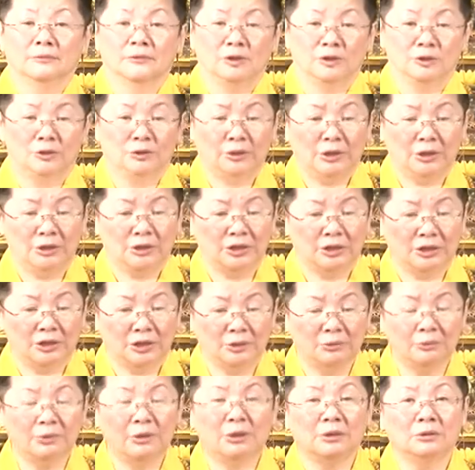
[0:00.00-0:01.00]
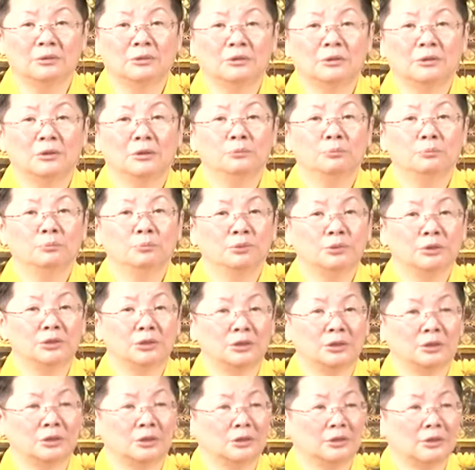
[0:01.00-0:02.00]
所以希望不
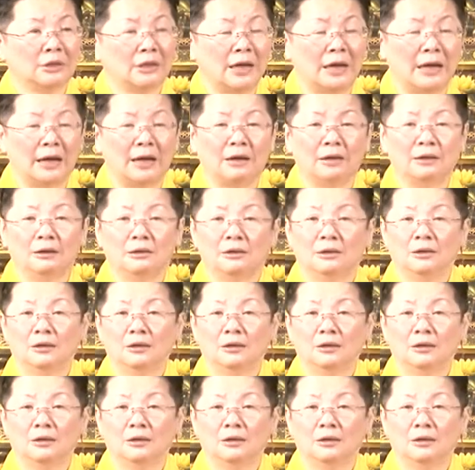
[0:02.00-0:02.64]
只是他